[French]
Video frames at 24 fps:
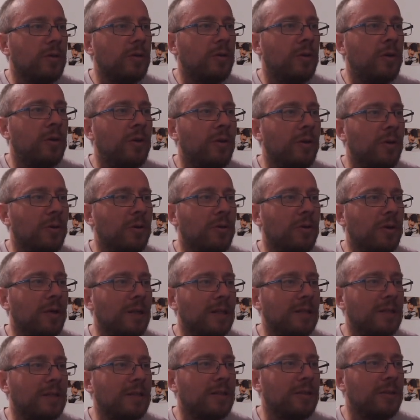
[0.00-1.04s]
dans
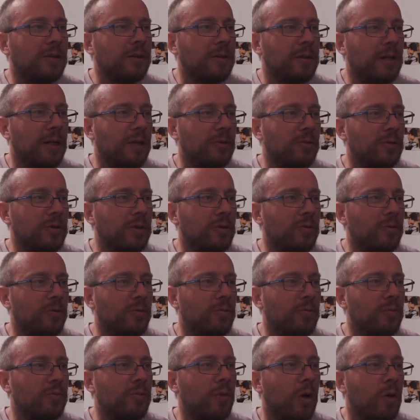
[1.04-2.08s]

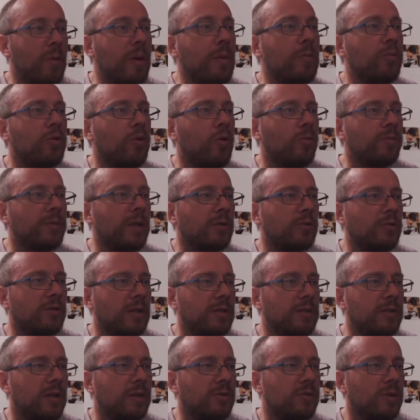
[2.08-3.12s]
le même prompt, hein, tout ça
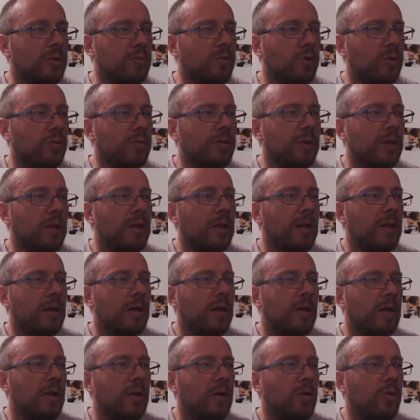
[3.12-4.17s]
c'est un seul prompt,
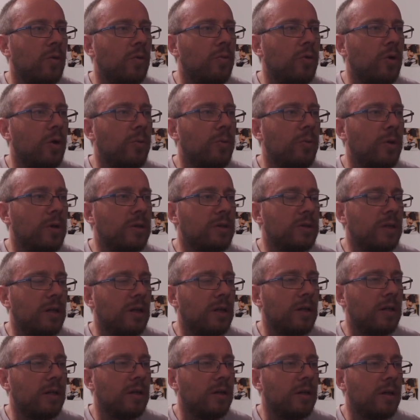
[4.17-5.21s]
on propose
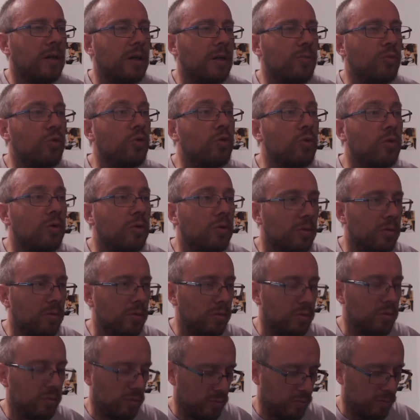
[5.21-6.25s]
un, mot,
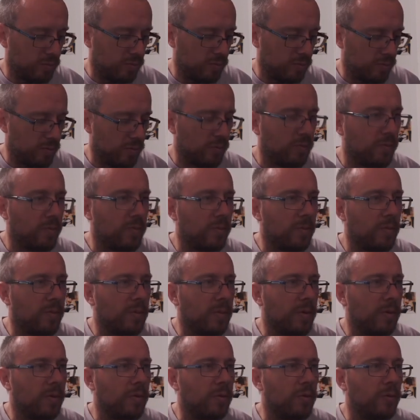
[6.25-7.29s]
euh,
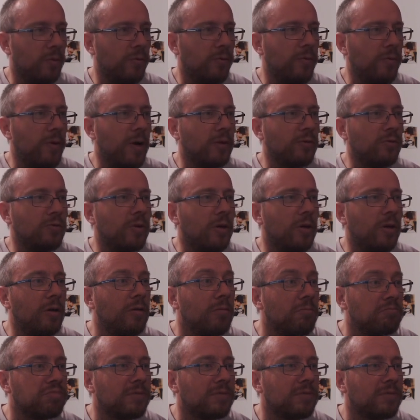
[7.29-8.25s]
le fardoodle.